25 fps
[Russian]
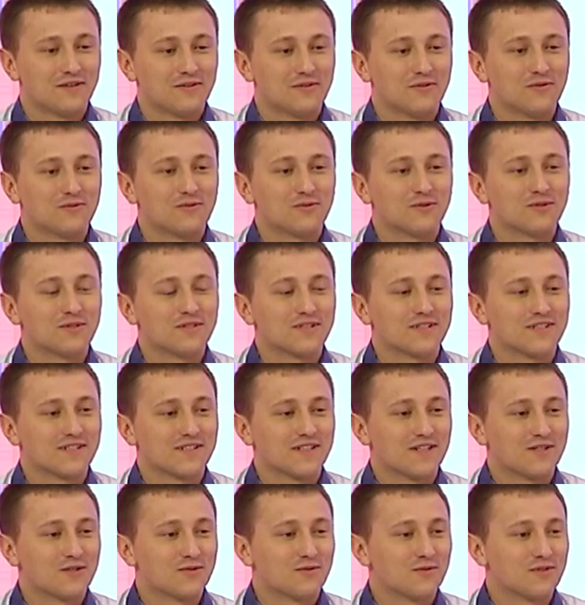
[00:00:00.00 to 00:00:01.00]
Ну, нужно
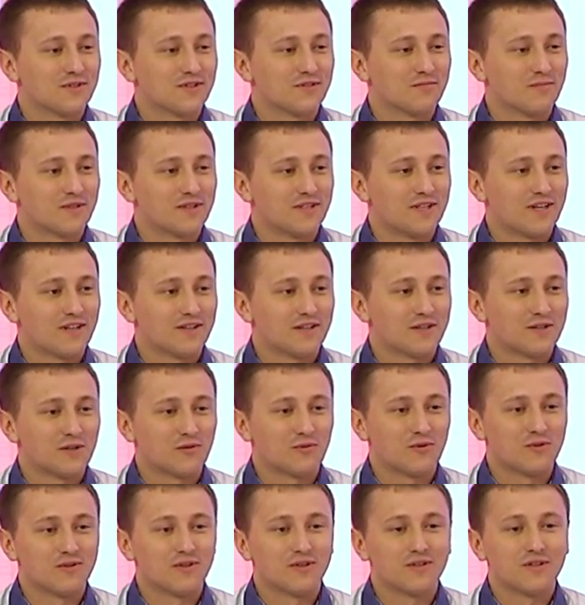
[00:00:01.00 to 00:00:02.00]
сказать, что несмотря на
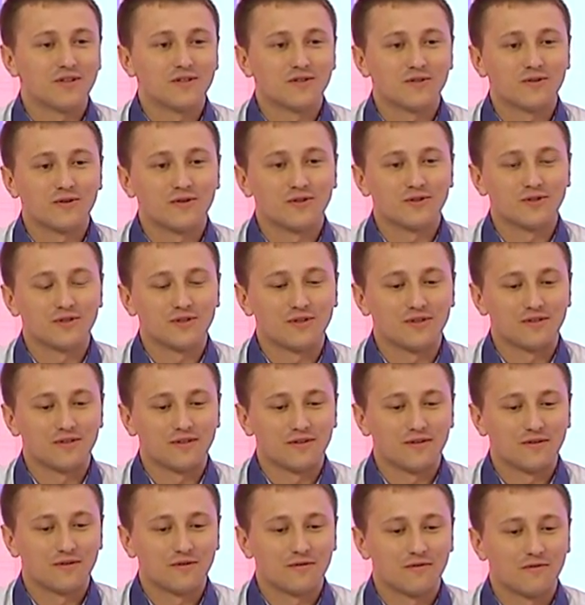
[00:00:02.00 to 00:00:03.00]
такой долгосрочный
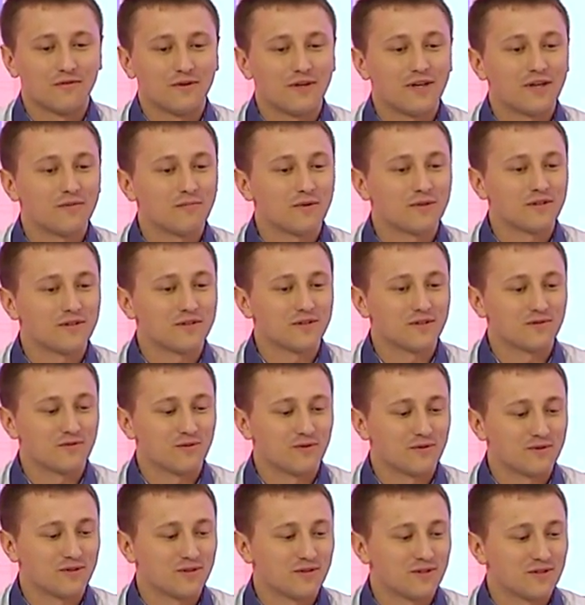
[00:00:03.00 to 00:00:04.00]
время на
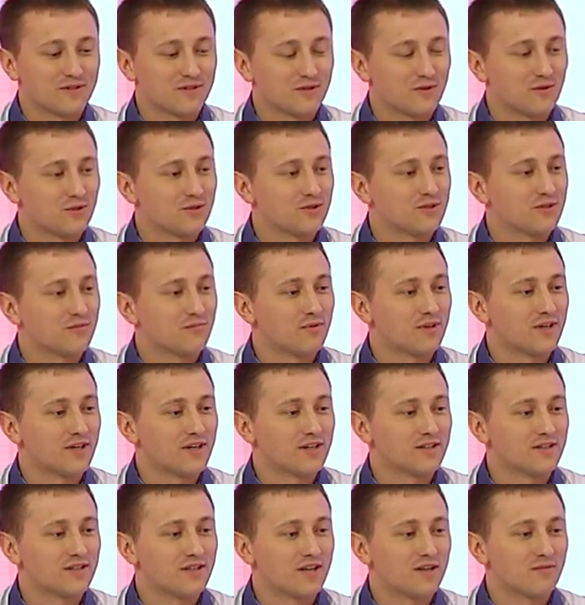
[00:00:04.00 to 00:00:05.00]
такой долгосрочный
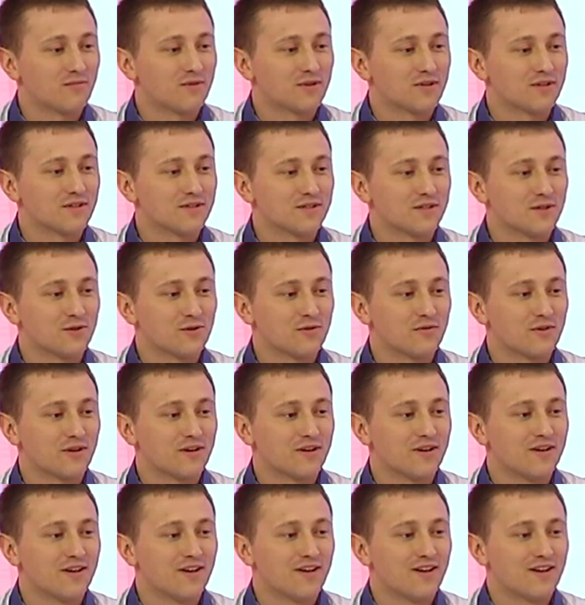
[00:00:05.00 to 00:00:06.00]
проект «Ярмарка
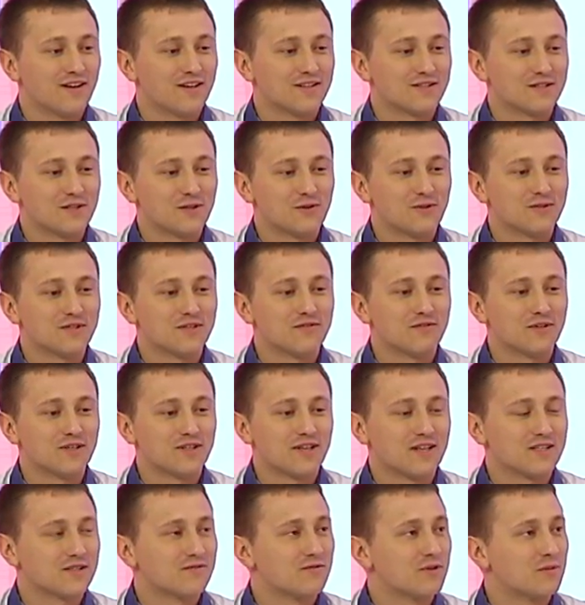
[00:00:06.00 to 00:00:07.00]
здоровья» остается
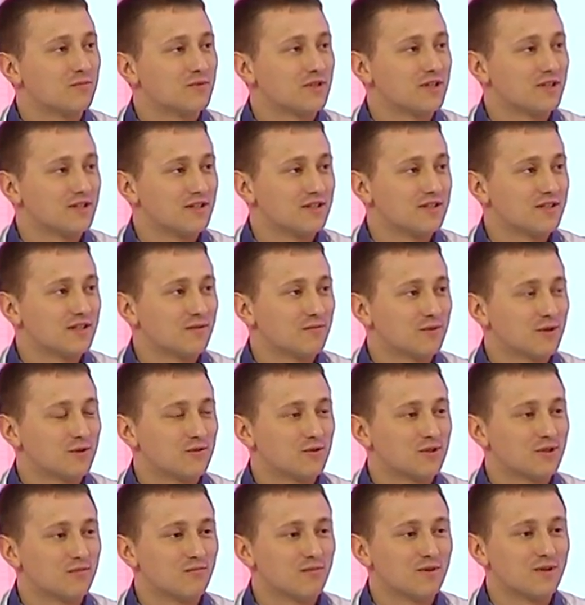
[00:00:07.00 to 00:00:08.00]
верна своим традициям,
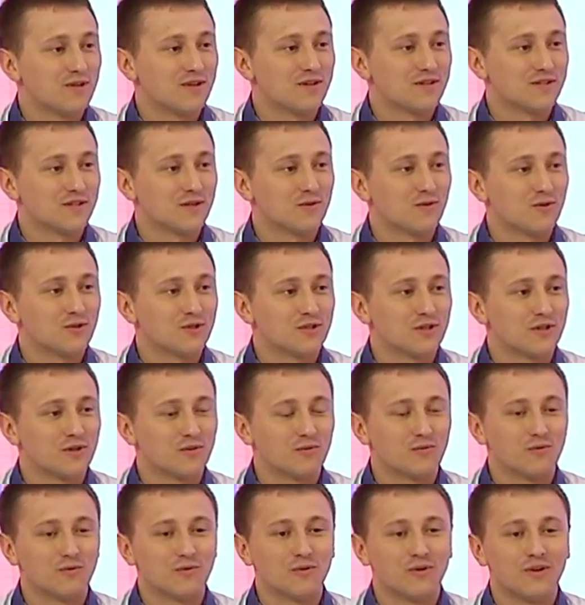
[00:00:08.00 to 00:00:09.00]
которые были
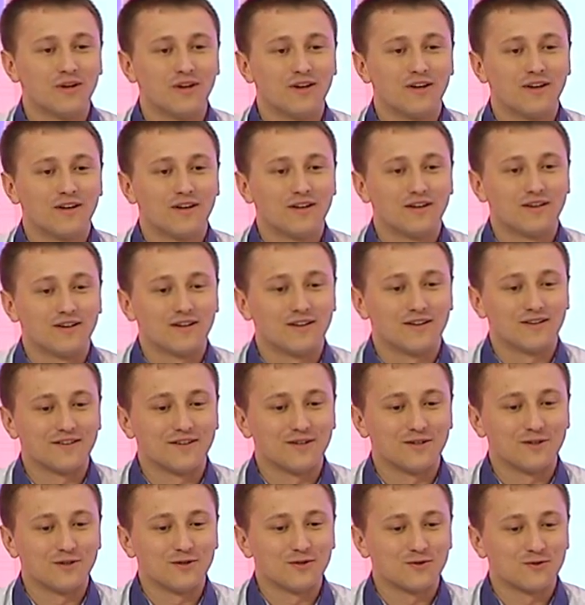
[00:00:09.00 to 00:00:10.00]
заложены у э,
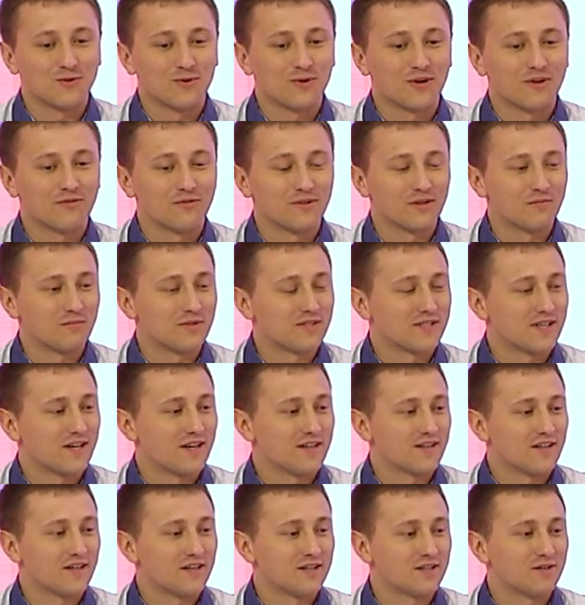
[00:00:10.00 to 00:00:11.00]
истоков
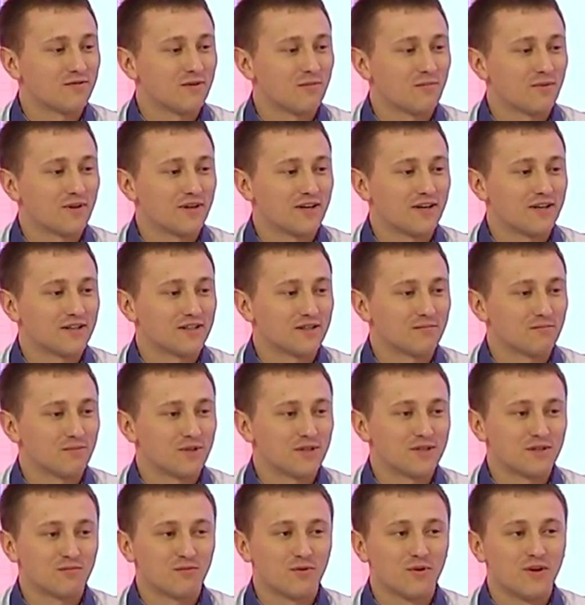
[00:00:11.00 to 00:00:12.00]
написания этого проекта.
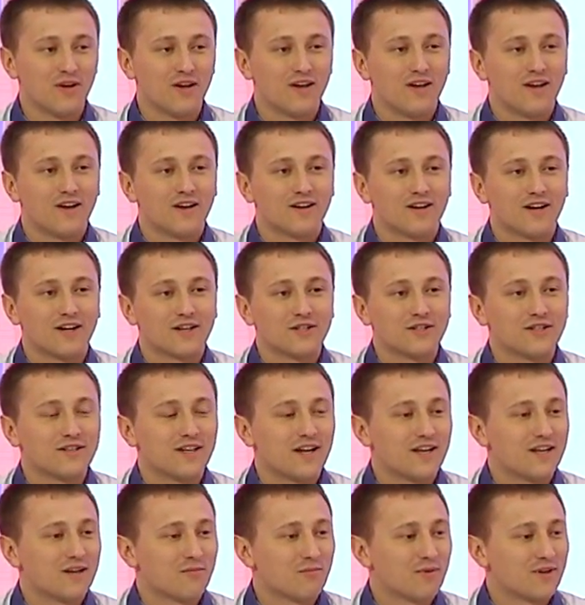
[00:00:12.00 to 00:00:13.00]
Поэтому
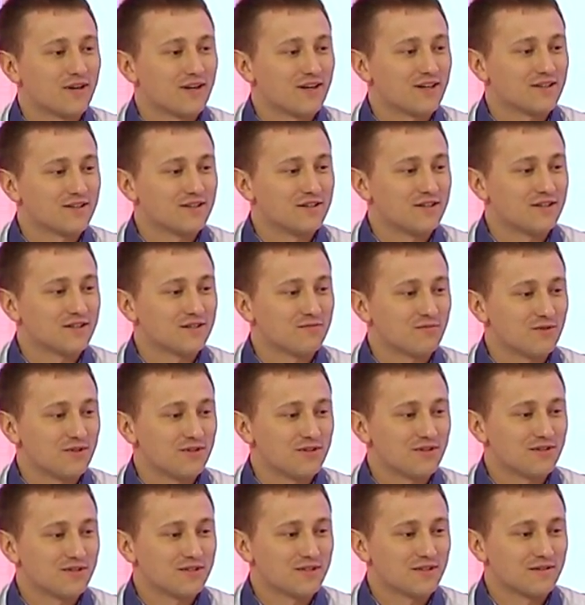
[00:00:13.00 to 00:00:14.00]
кардинально проект не
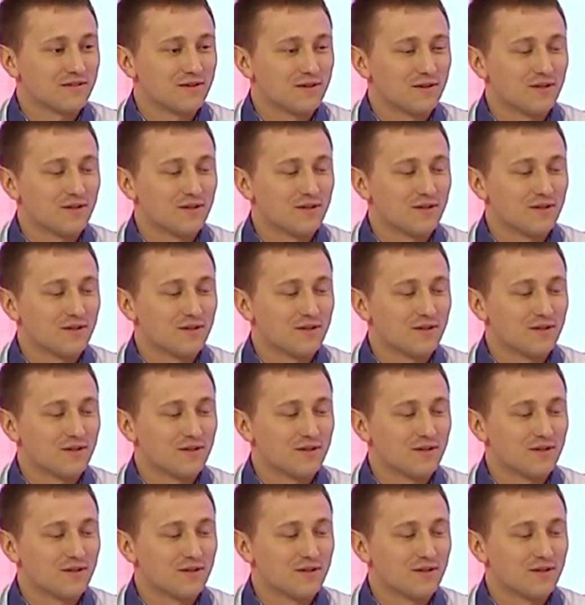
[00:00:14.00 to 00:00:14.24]
изменился,